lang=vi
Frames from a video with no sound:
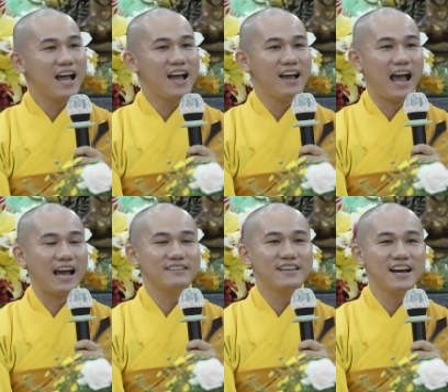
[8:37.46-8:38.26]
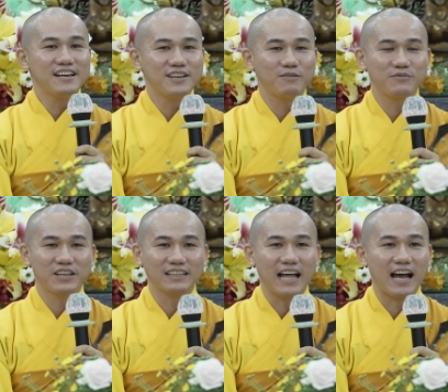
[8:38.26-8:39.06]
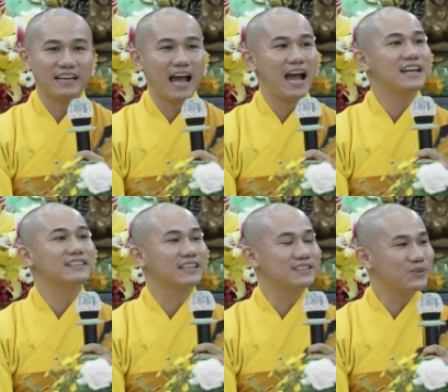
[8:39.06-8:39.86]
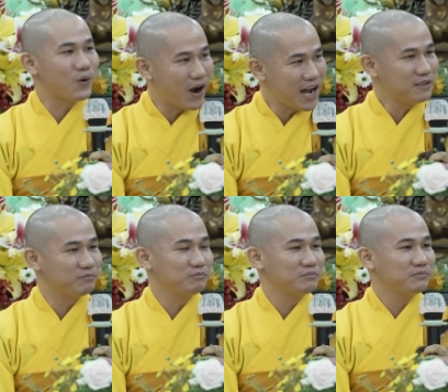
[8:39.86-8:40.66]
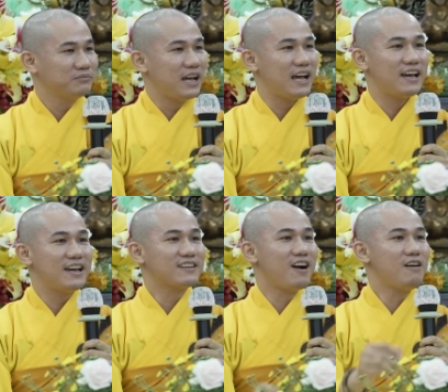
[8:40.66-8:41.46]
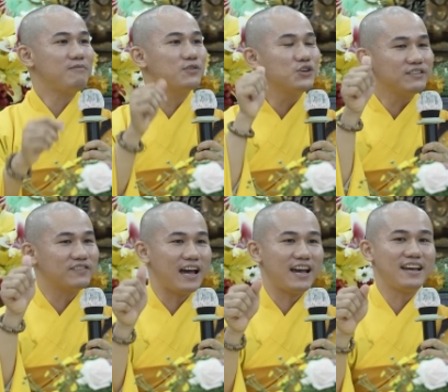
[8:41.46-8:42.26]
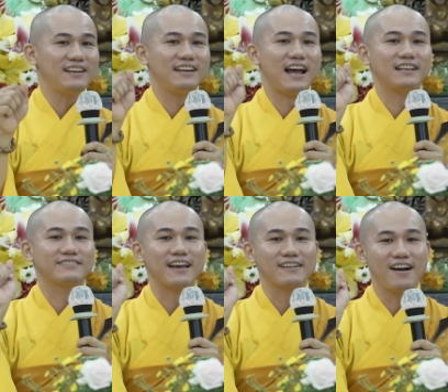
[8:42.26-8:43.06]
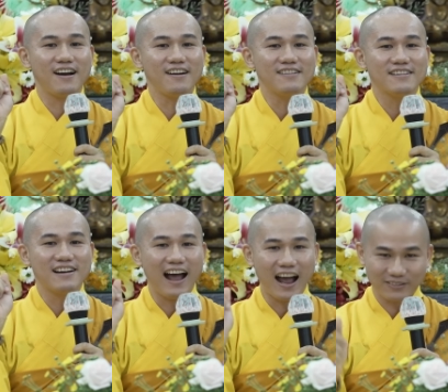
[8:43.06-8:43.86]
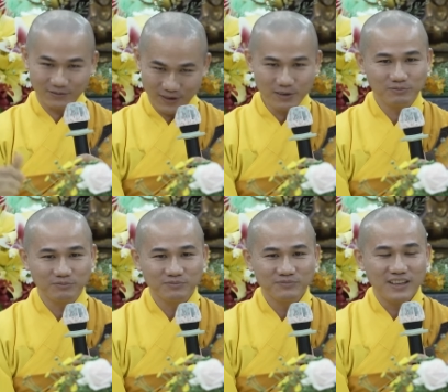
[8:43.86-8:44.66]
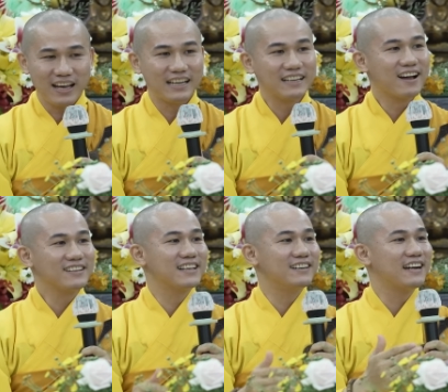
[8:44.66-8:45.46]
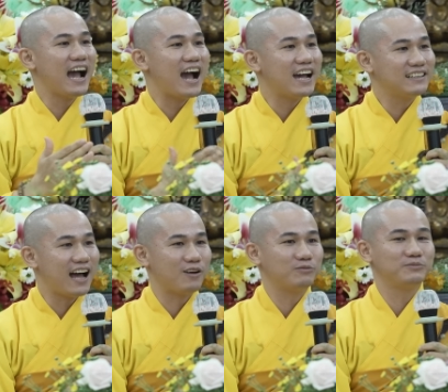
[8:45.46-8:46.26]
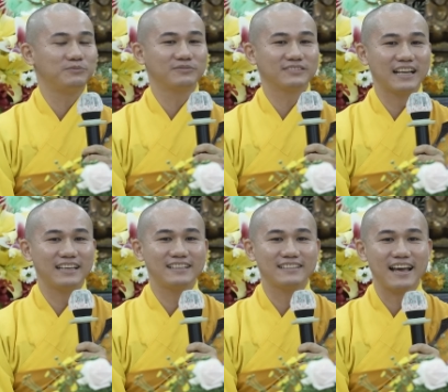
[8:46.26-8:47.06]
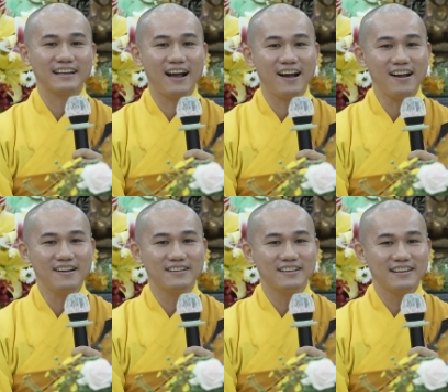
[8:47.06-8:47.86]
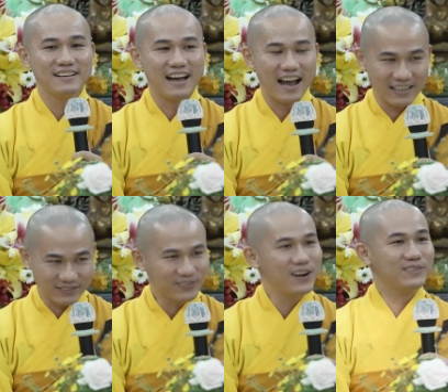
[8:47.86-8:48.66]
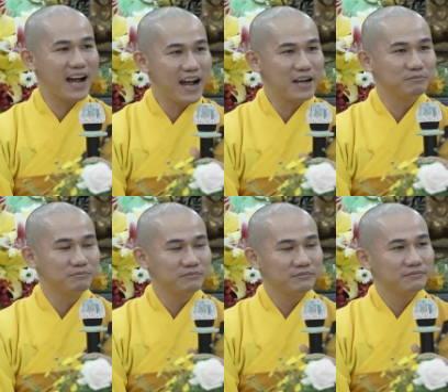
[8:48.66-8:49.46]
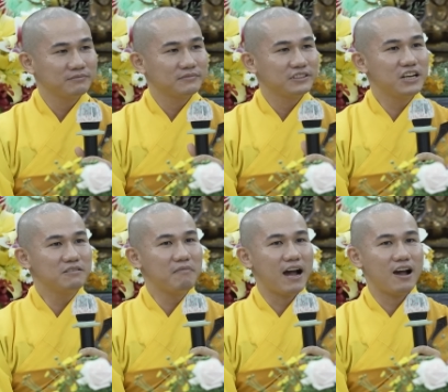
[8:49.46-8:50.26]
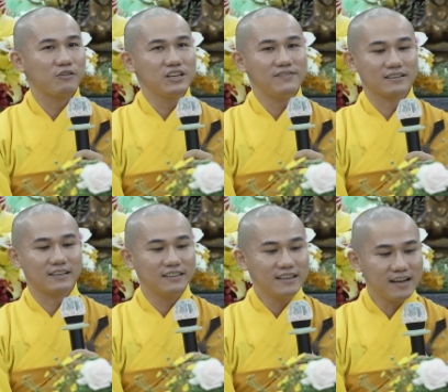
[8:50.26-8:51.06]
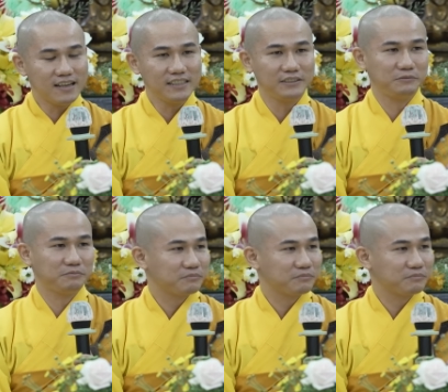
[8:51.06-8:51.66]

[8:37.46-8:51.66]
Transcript: ta hãy nhớ dùm cho Thầy hai từ khóa: hễ có vui vẻ là sẽ có hạnh phúc, hễ có sự hài lòng thì sẽ có hạnh phúc ha. Nhưng mà quý Phật tử ơi,